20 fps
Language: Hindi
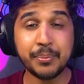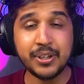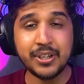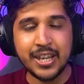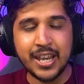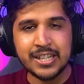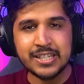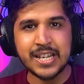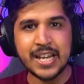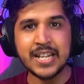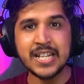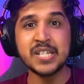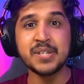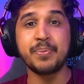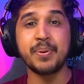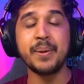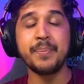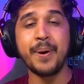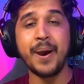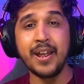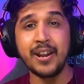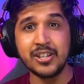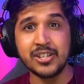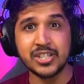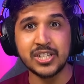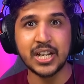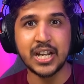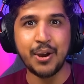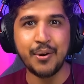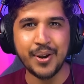कि ये चैलेंज फ्री फायर
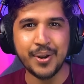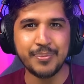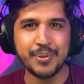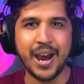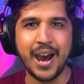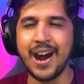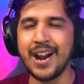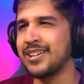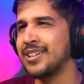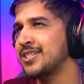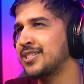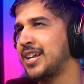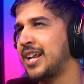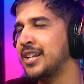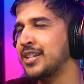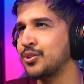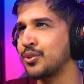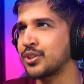हिस्ट्री का वन ऑफ द हार्डेस्ट चैलेंज हो